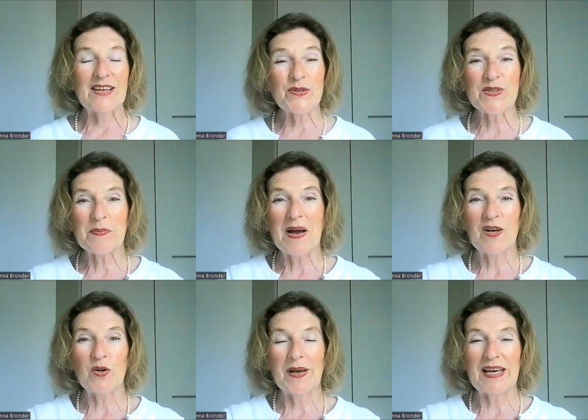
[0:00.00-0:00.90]
Lass uns
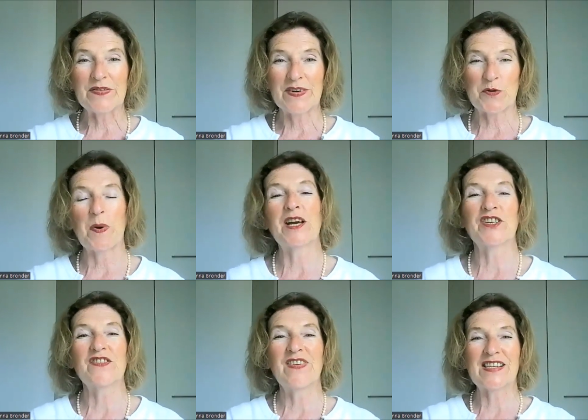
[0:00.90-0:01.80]
mal über etwas
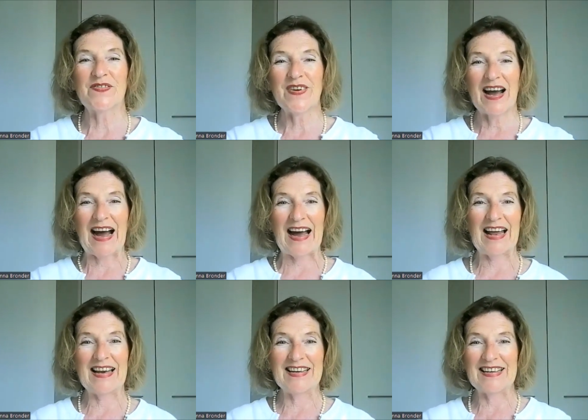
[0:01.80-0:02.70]
sprechen, was wir
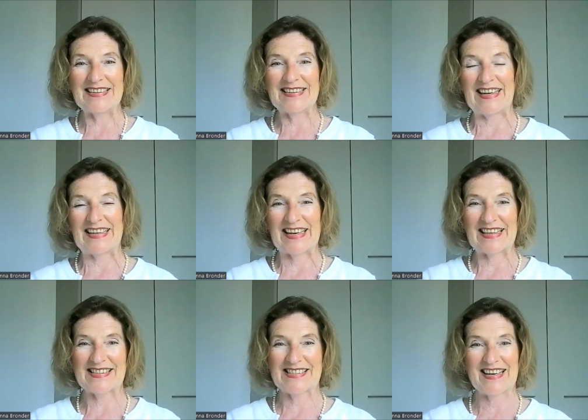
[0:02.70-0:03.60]
alle
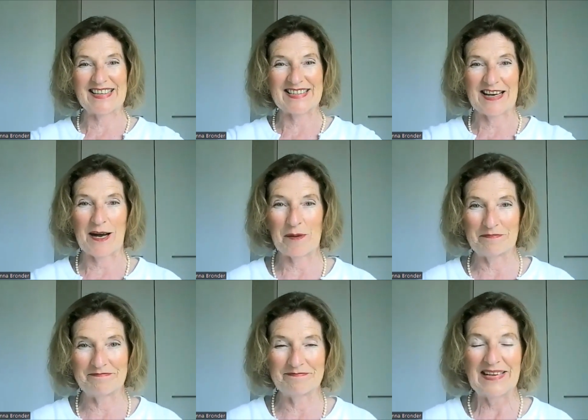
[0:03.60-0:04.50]
jederzeit
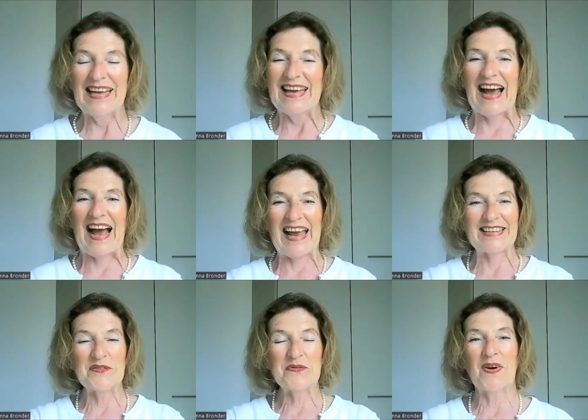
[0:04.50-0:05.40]
haben.
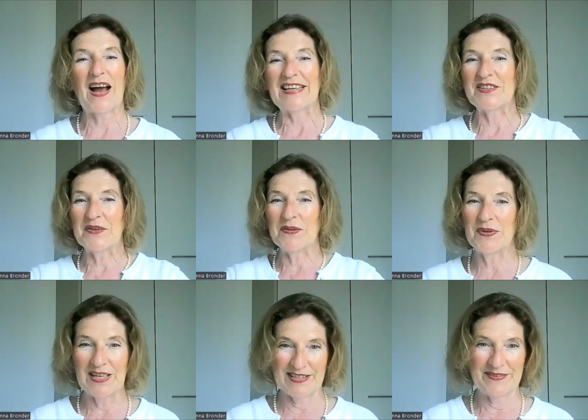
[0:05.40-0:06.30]
Einen freien
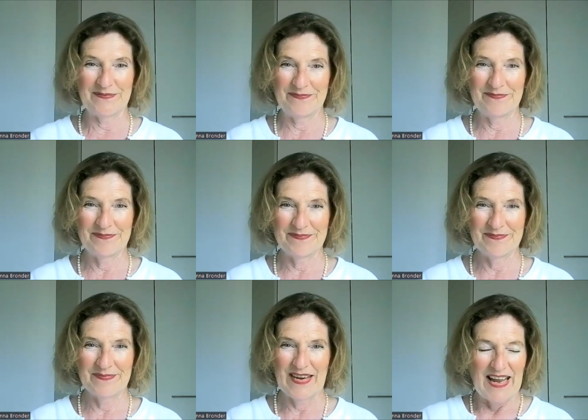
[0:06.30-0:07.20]
Willen.
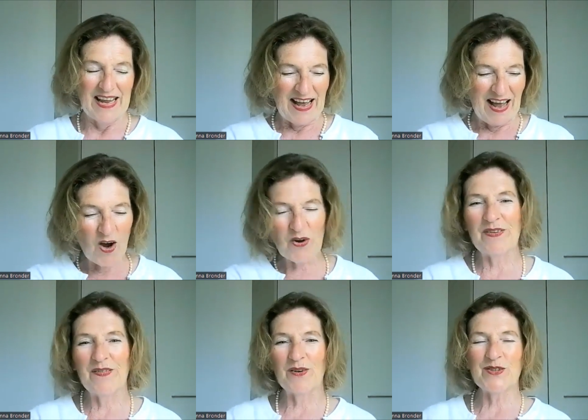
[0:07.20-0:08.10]
Auch
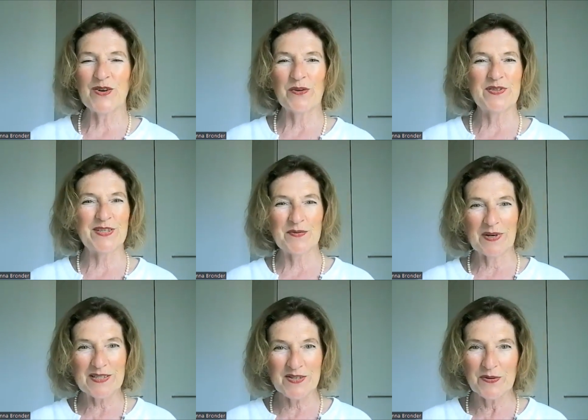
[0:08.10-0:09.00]
wenn wir uns oft
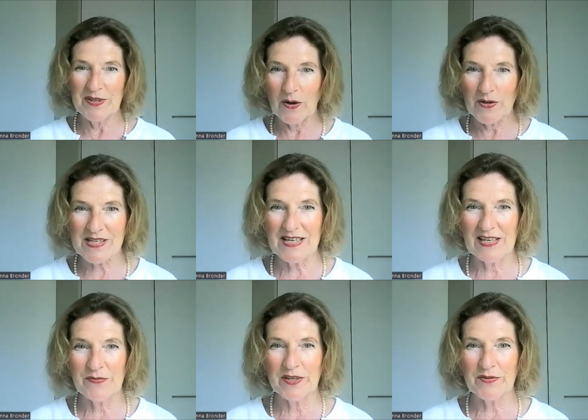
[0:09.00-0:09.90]
Situationen
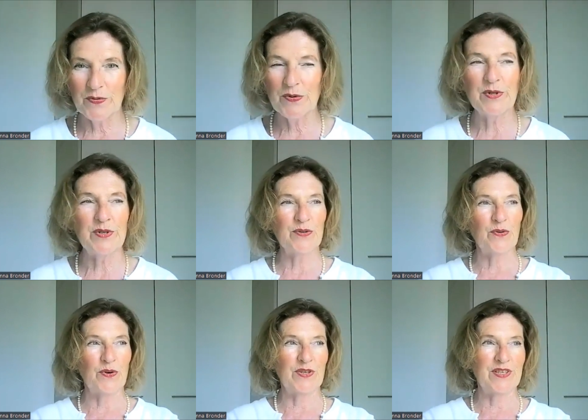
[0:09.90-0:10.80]
ausgeliefert fühlen
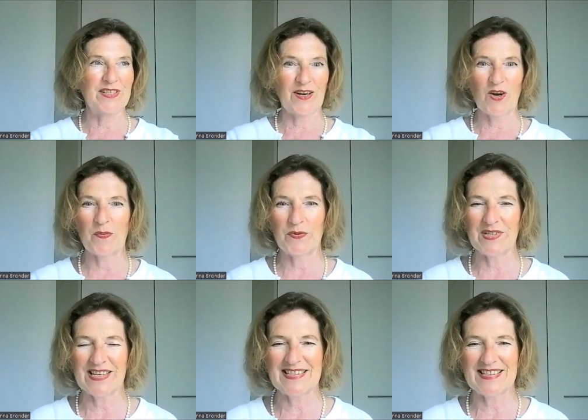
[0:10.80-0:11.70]
und der Kopf
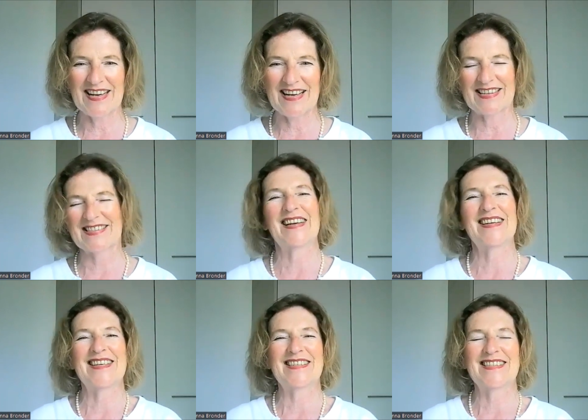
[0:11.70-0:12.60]
uns erzählt, das
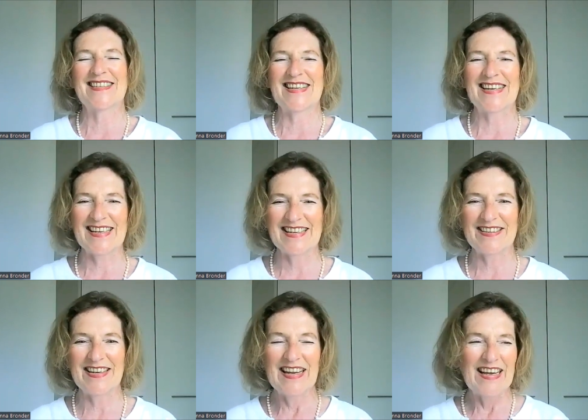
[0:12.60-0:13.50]
kann ich jetzt nicht
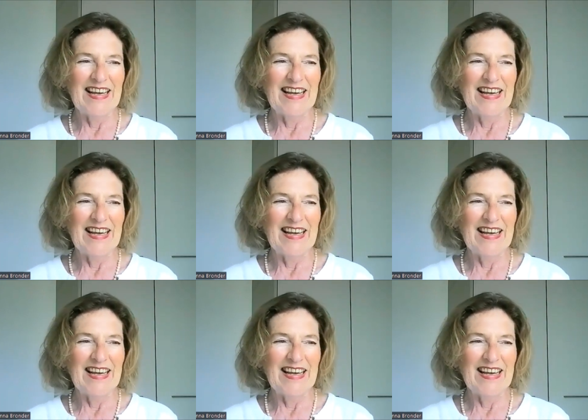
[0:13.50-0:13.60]
ändern,